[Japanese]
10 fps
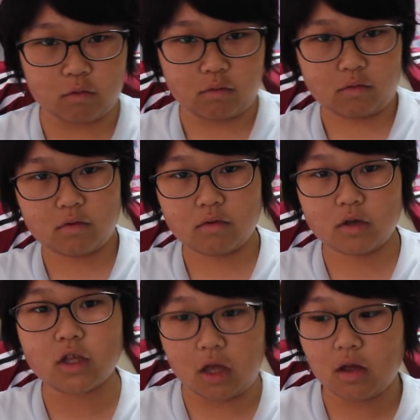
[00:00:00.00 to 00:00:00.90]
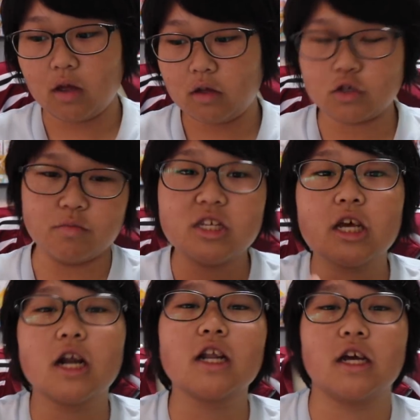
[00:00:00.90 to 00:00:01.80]
とを来て。ちょ、見
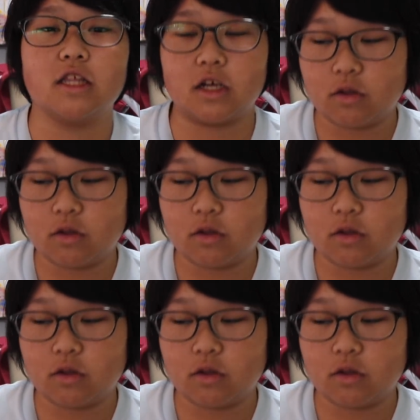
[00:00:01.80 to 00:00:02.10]
せられないんだけ